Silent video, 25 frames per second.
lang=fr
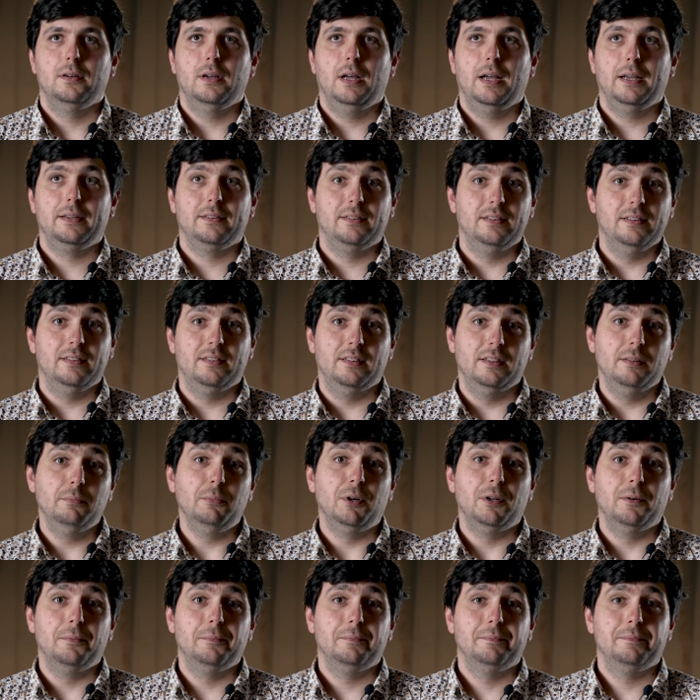
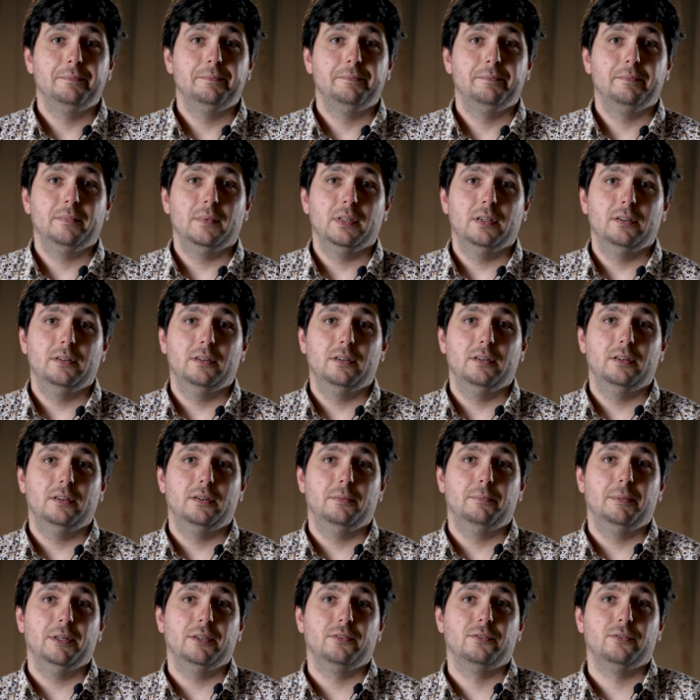Accessible, euh,
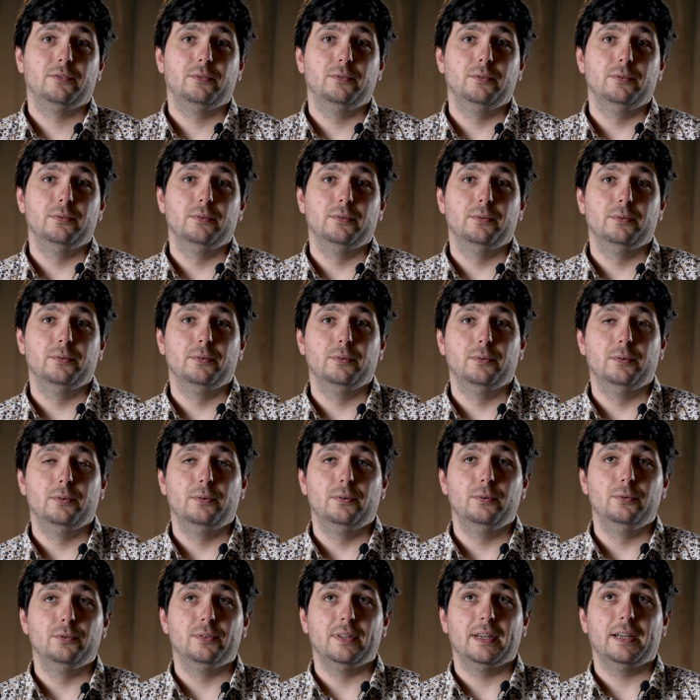parce que
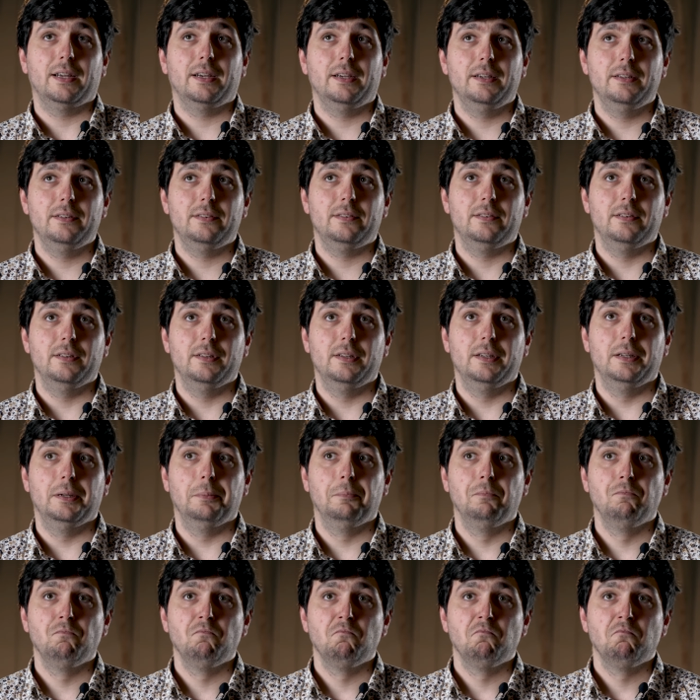le sacré, il
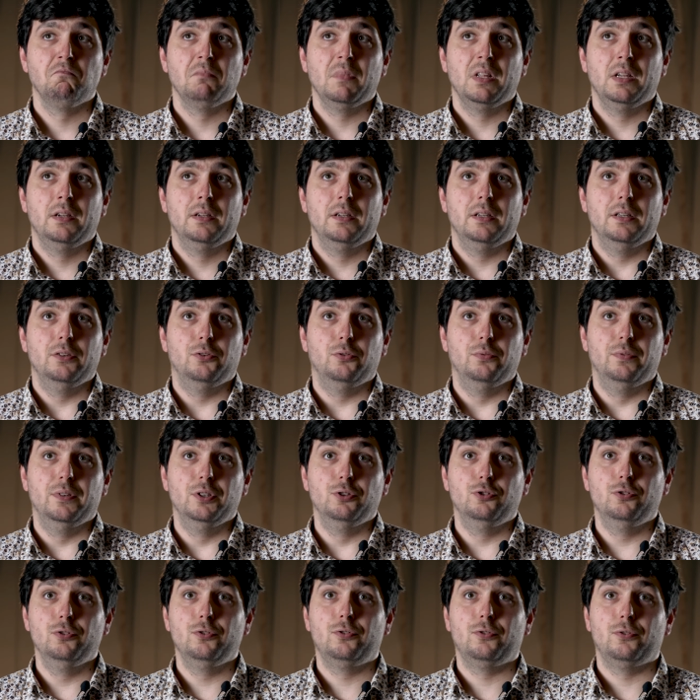
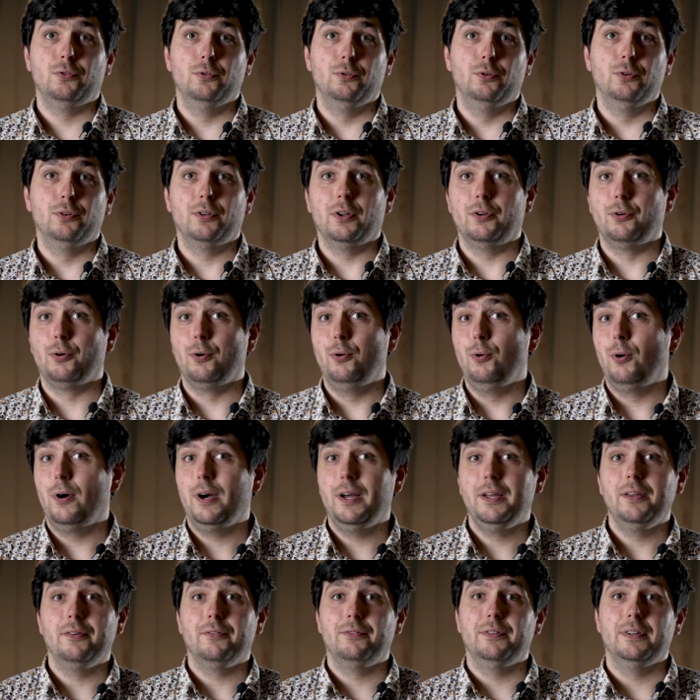suffit juste de tendre
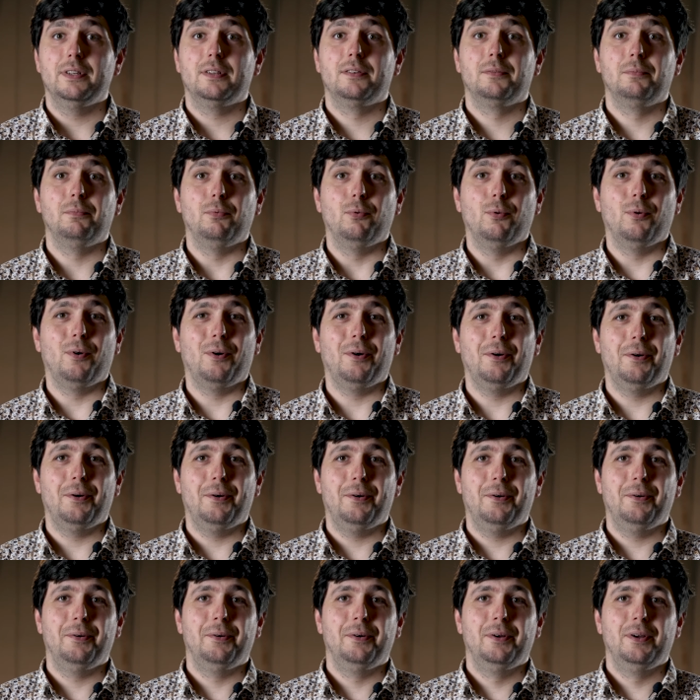l'oreille en fait
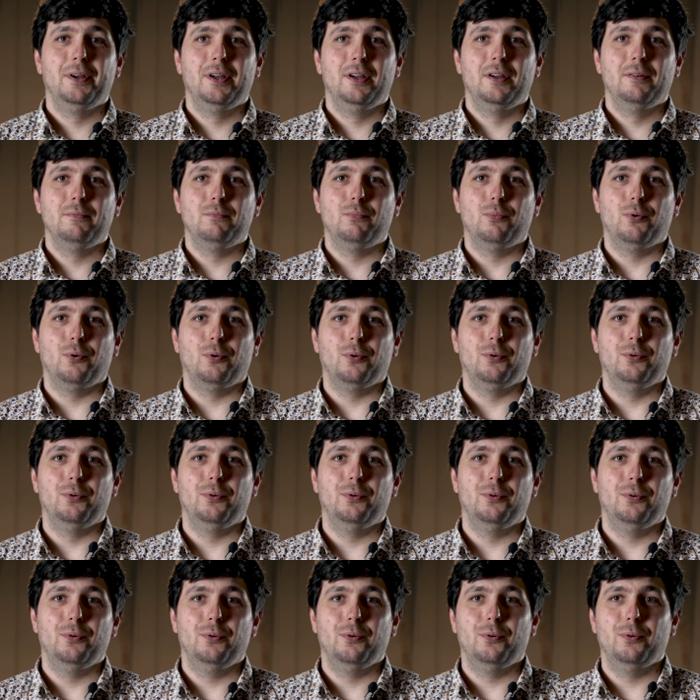euh, pour,
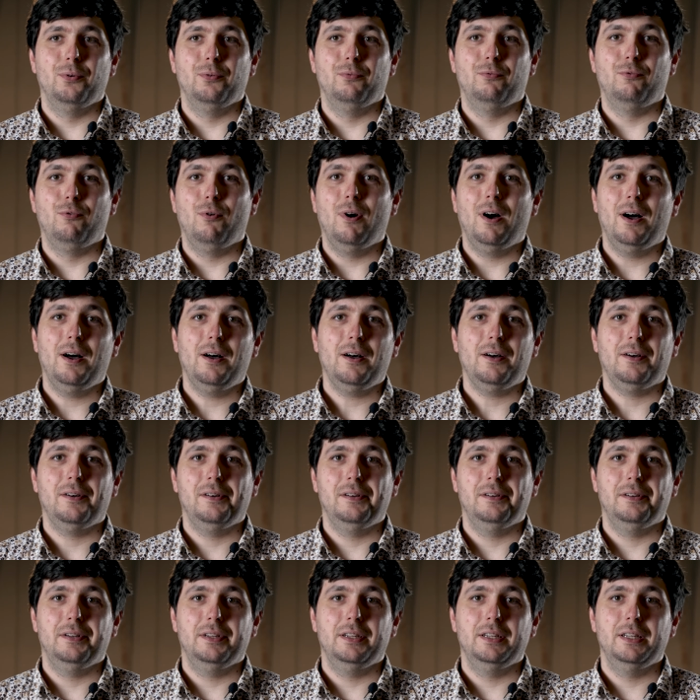le
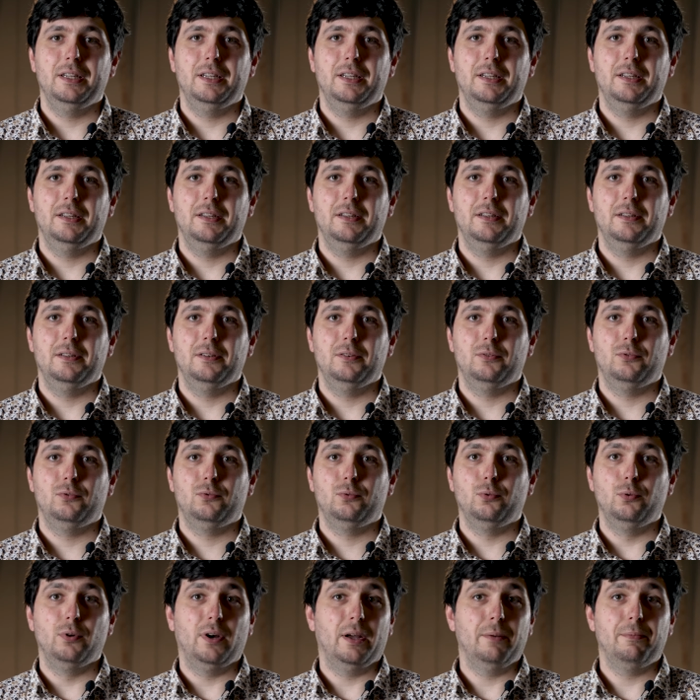voir et
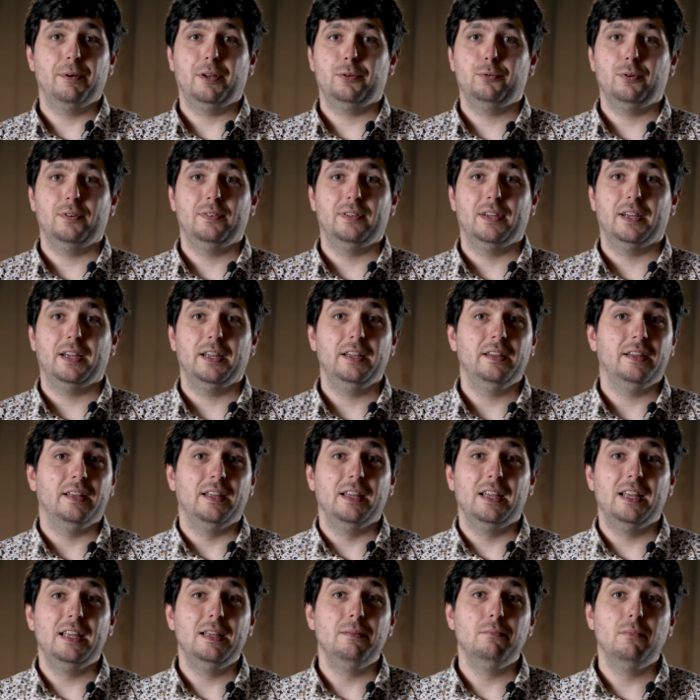tout le répertoire sacré qui
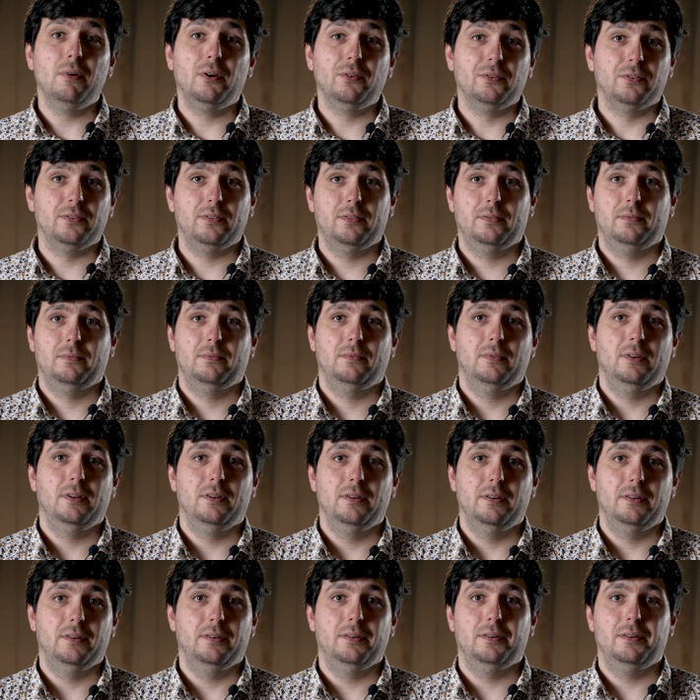est immense
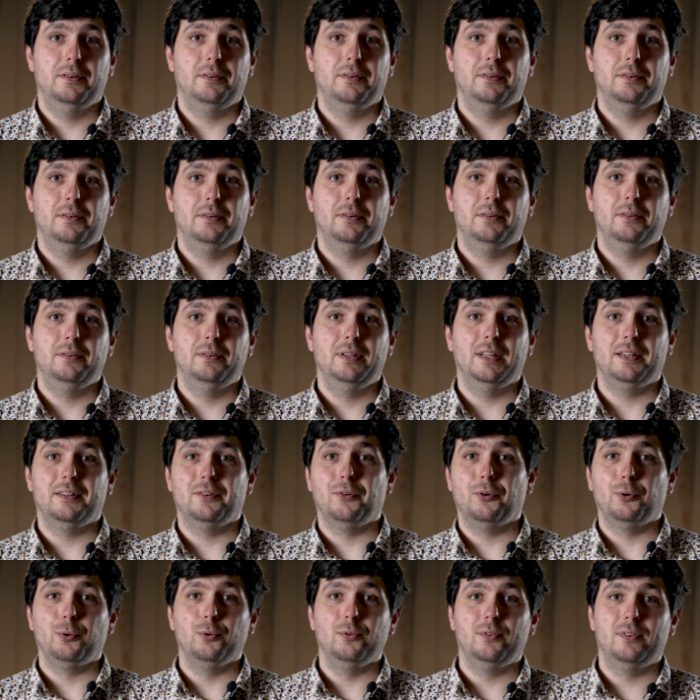euh,
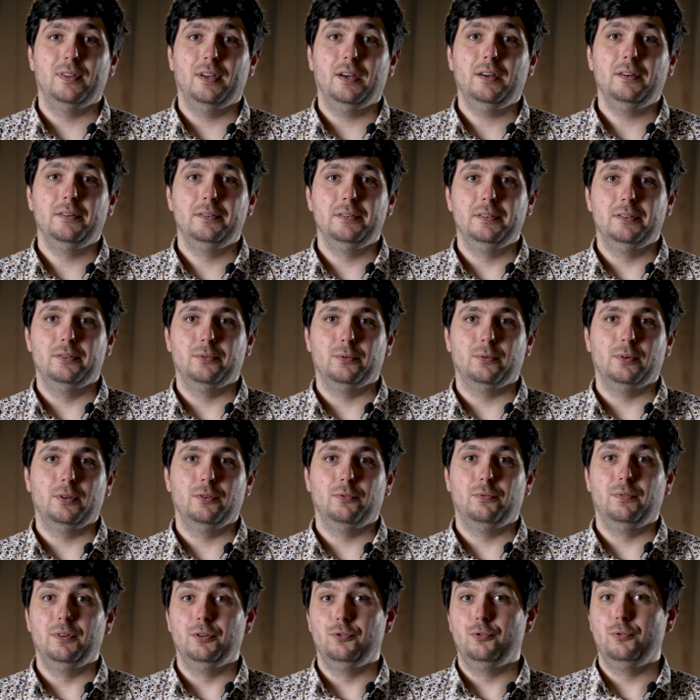n'attend que ça. Donc il
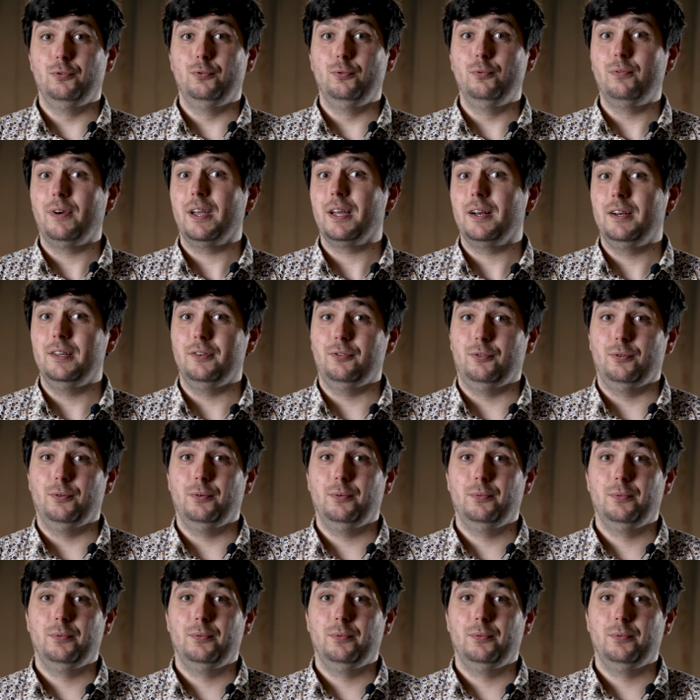suffit juste d'ouvrir les yeux